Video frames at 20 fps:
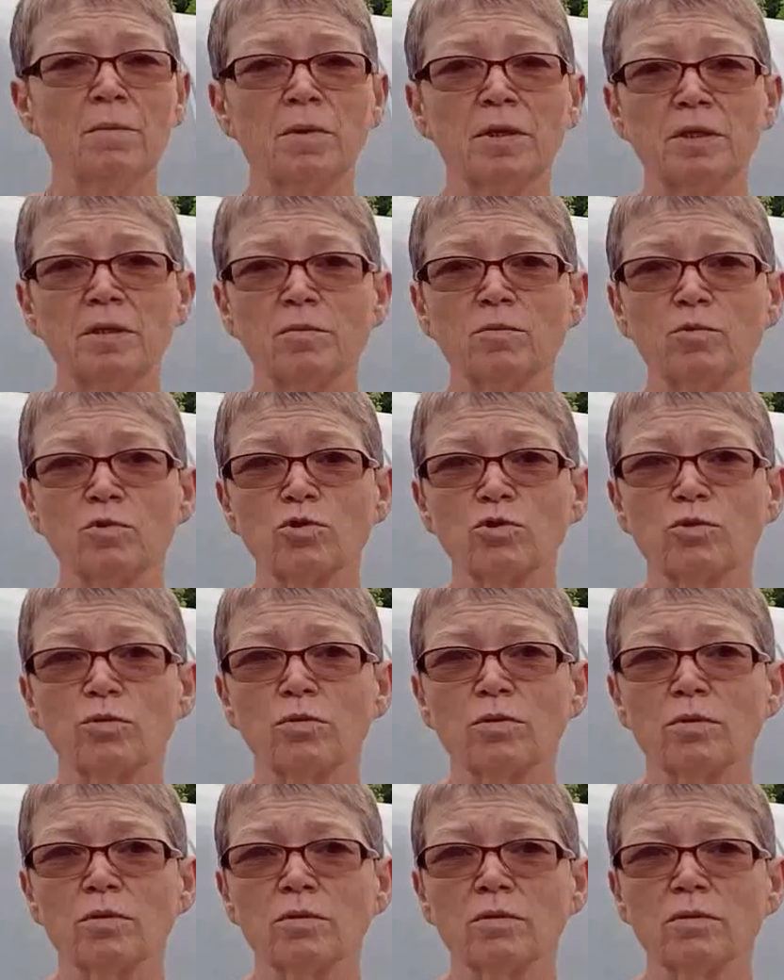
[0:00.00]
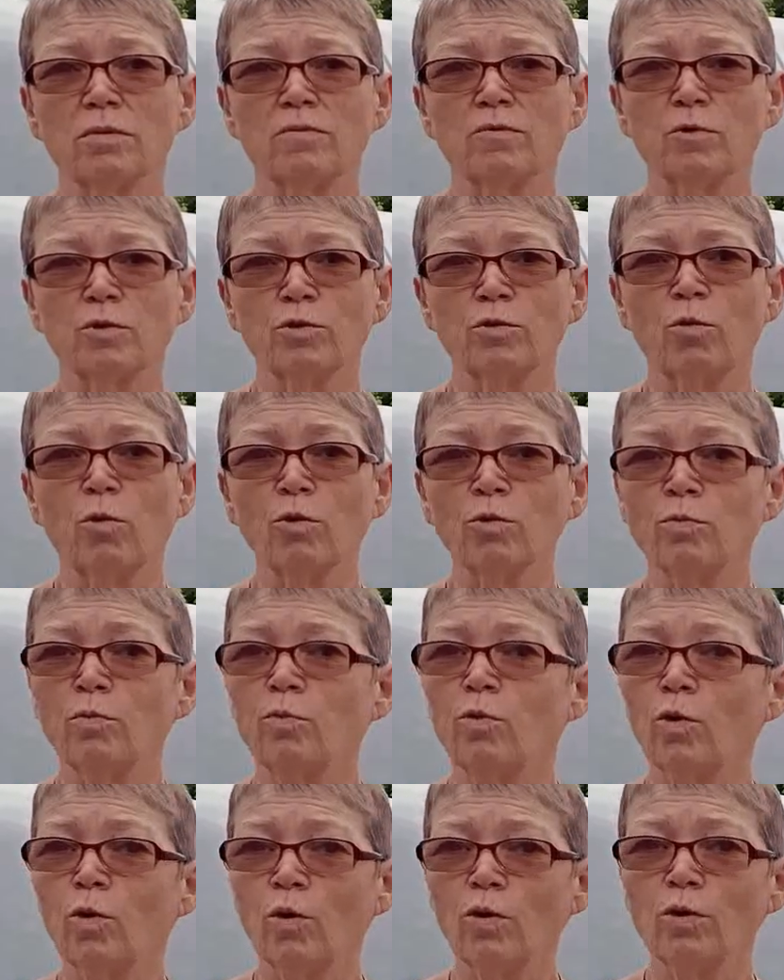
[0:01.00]
Потому что вот он
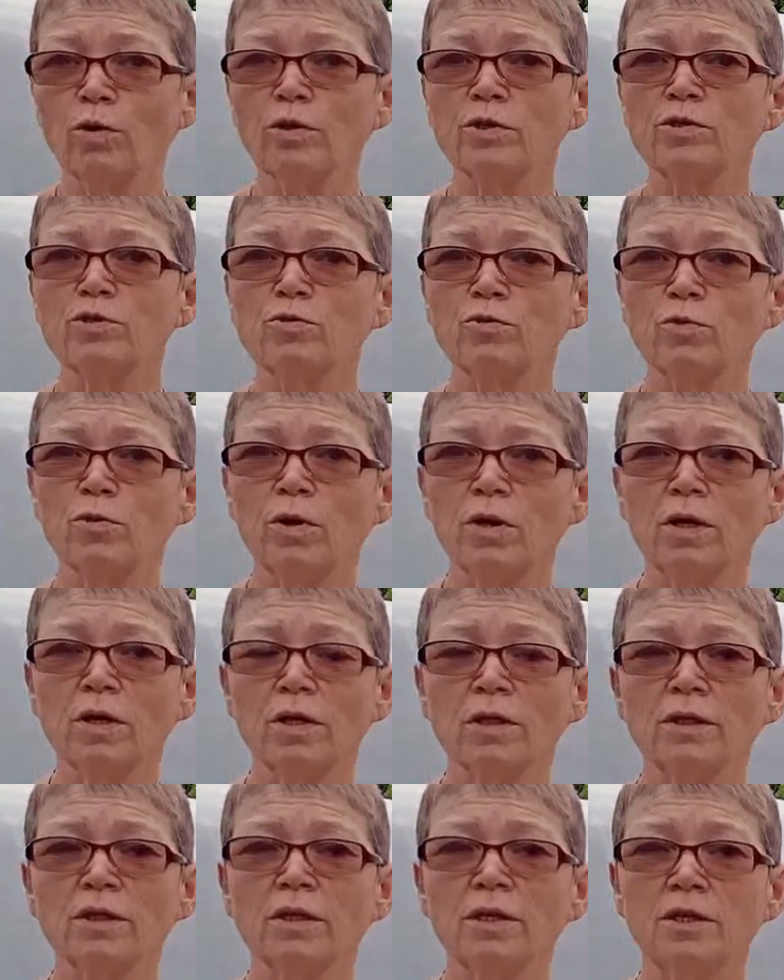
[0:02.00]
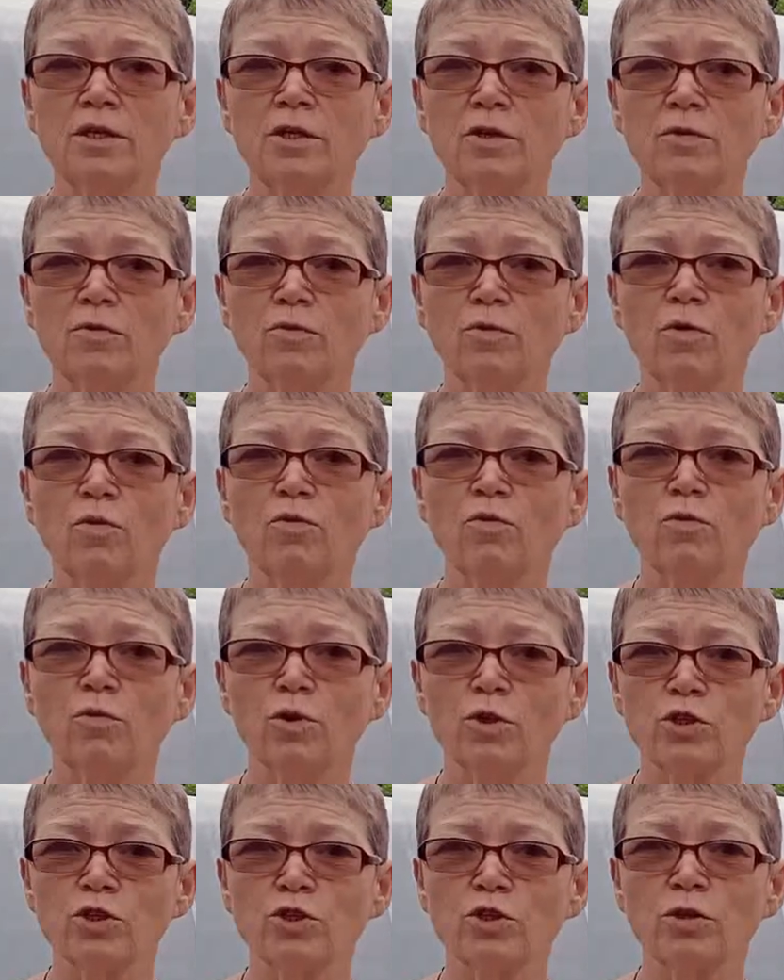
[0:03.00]
полностью, это его
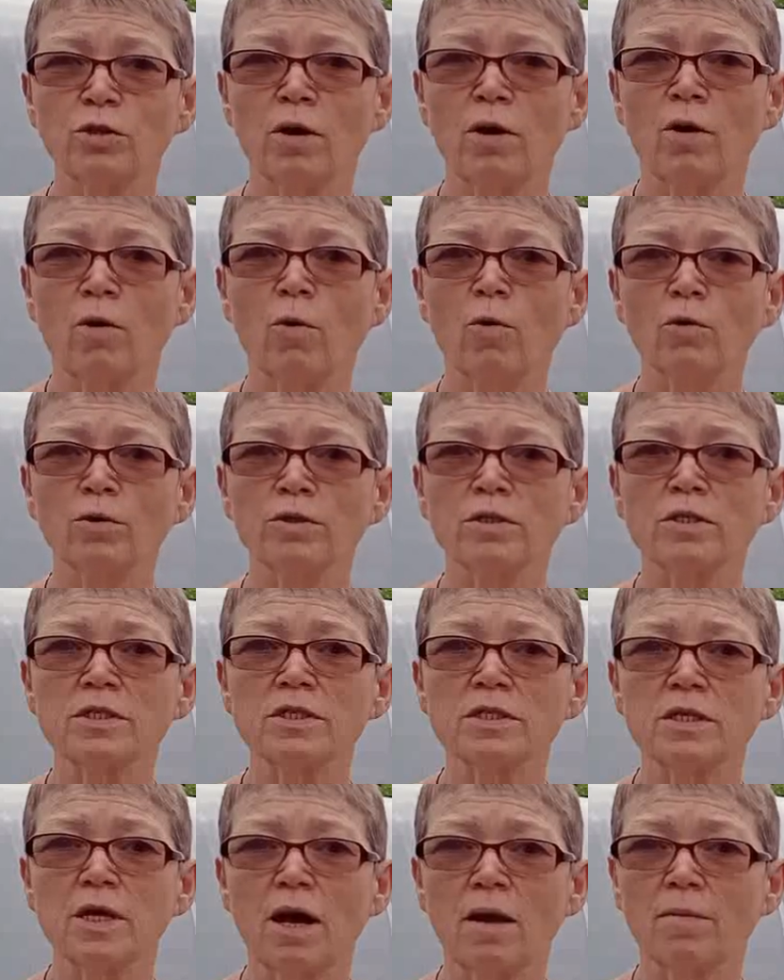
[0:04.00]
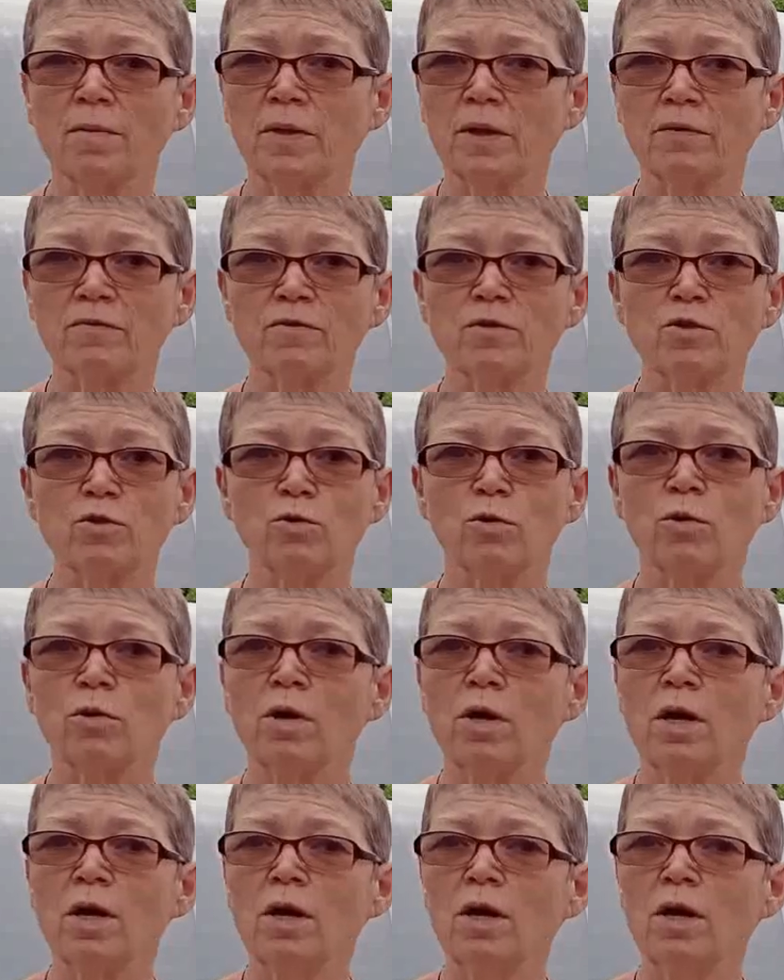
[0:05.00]
вотчина. Он сам там все.